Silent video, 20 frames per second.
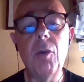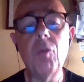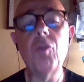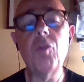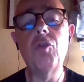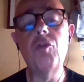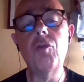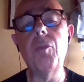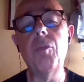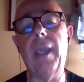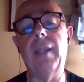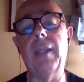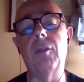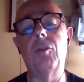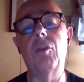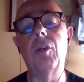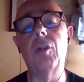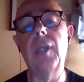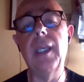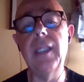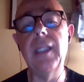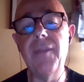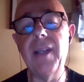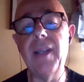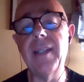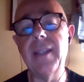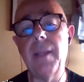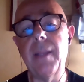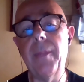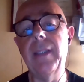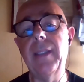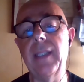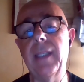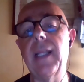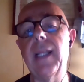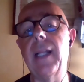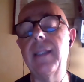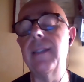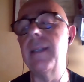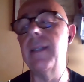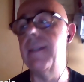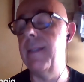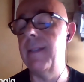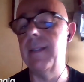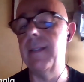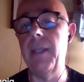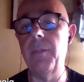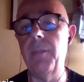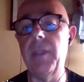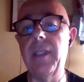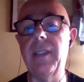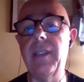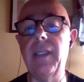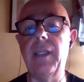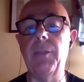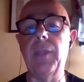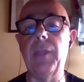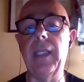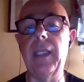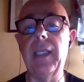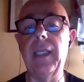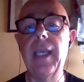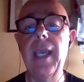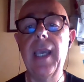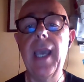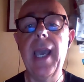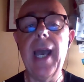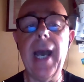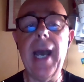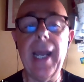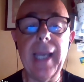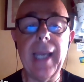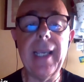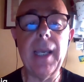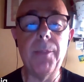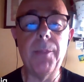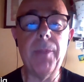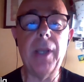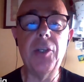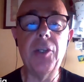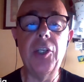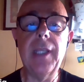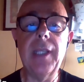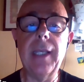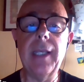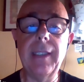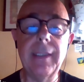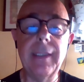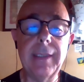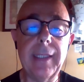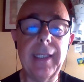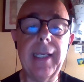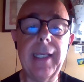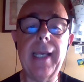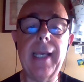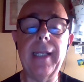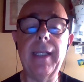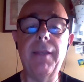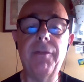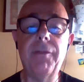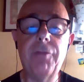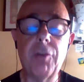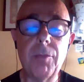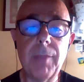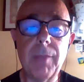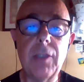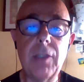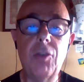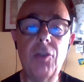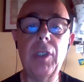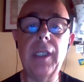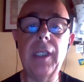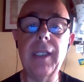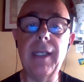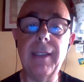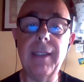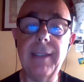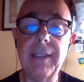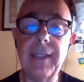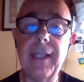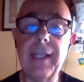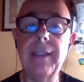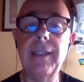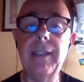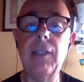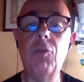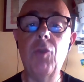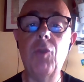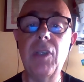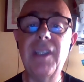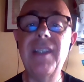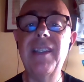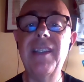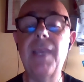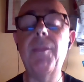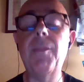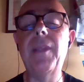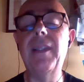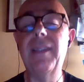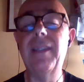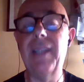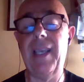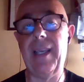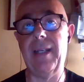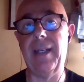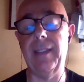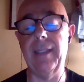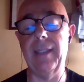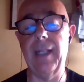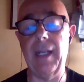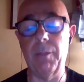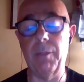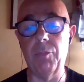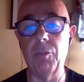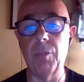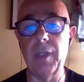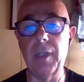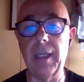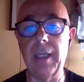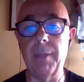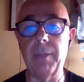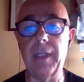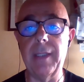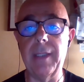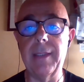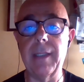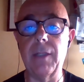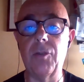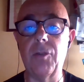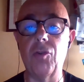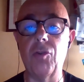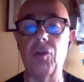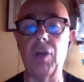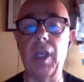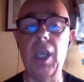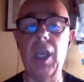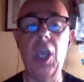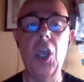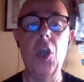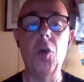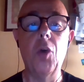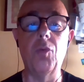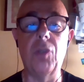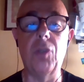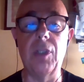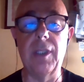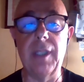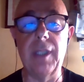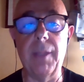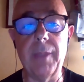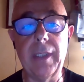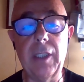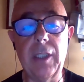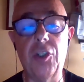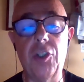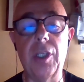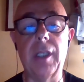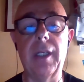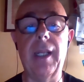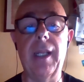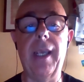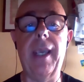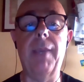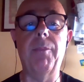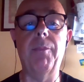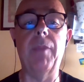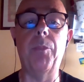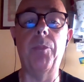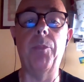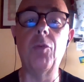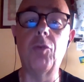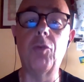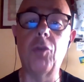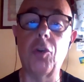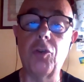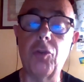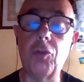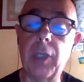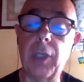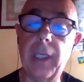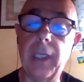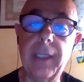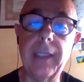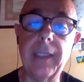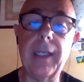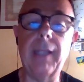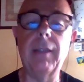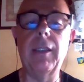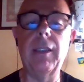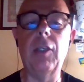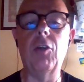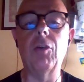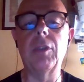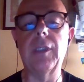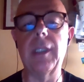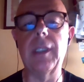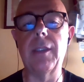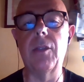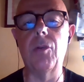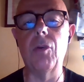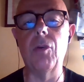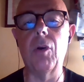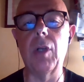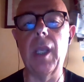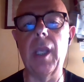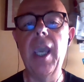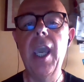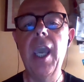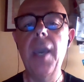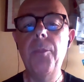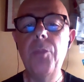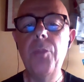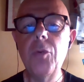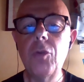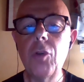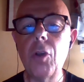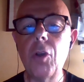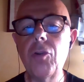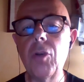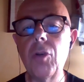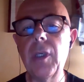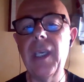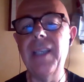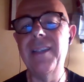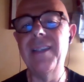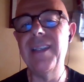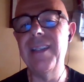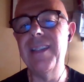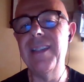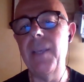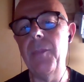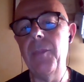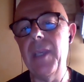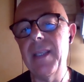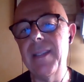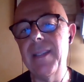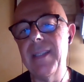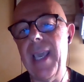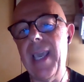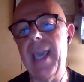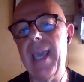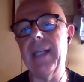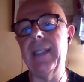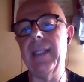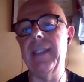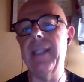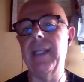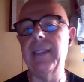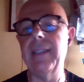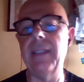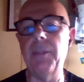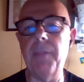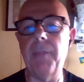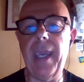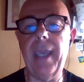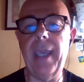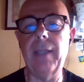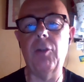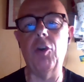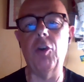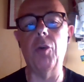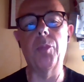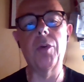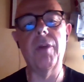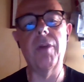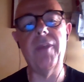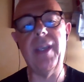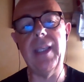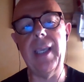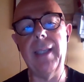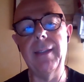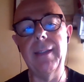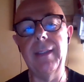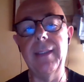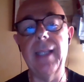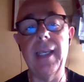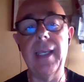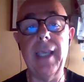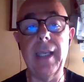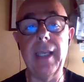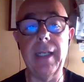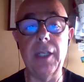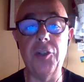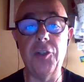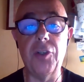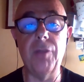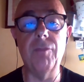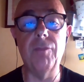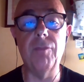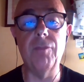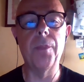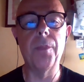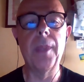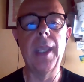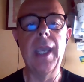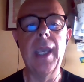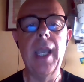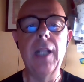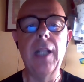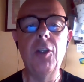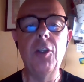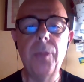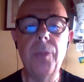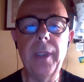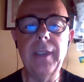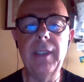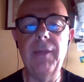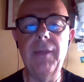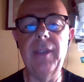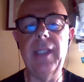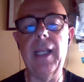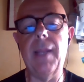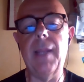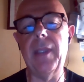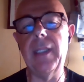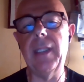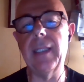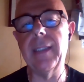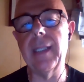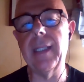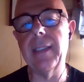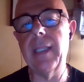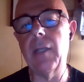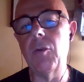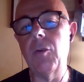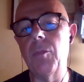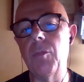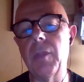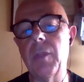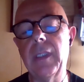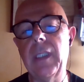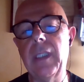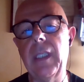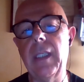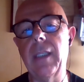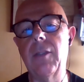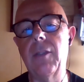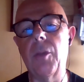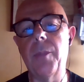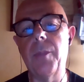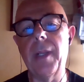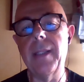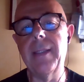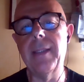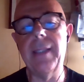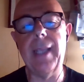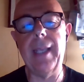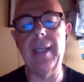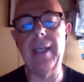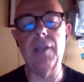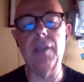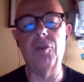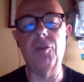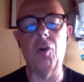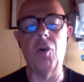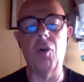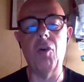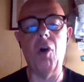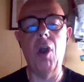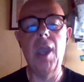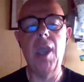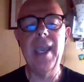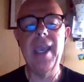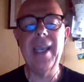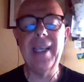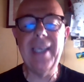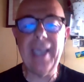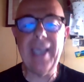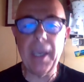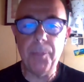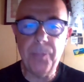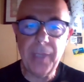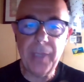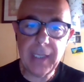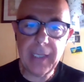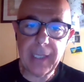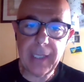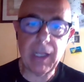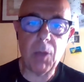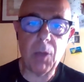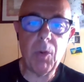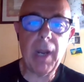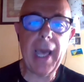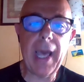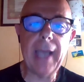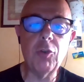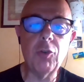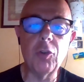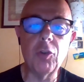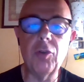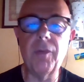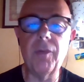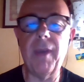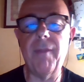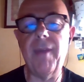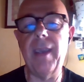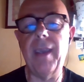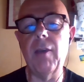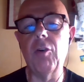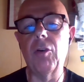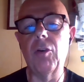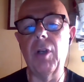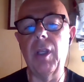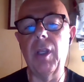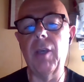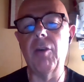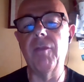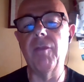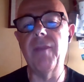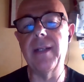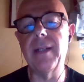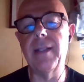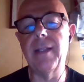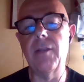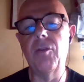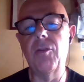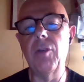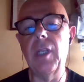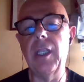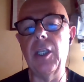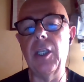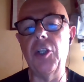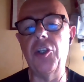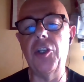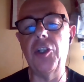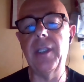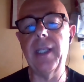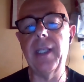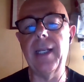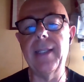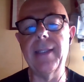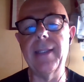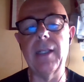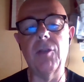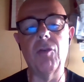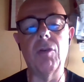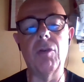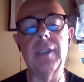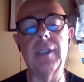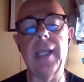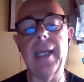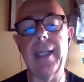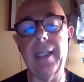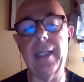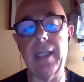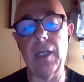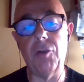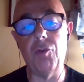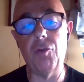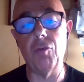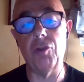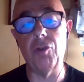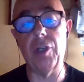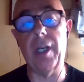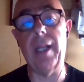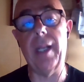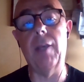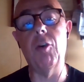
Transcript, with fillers: è uno strumento che diversamente da altri sistemi simili ha la capacità di integrare informazioni residenti sui sistemi interni della pubblica amministrazione, un sistema di CRM piuttosto che di rendicontazione, piuttosto che sistemi esterni, dati meteo provenienti dagli NGV. Gli obiettivi della Media Data Room di Soprasteria sono capire da un lato dove avvengono le conversazioni che ci interessa ascoltare e raggiungere,